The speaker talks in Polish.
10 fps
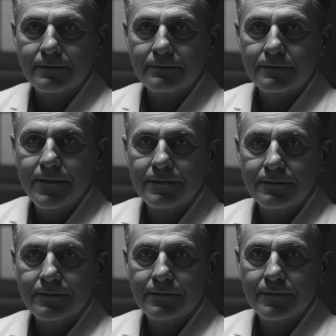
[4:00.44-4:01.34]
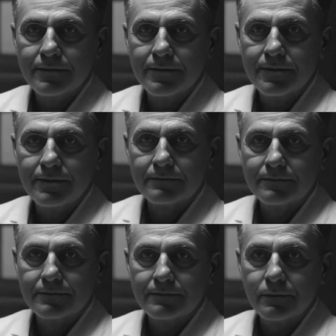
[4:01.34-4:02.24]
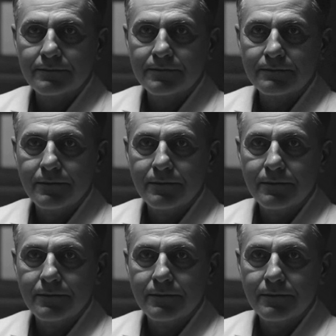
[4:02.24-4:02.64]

Fakt, iż z ust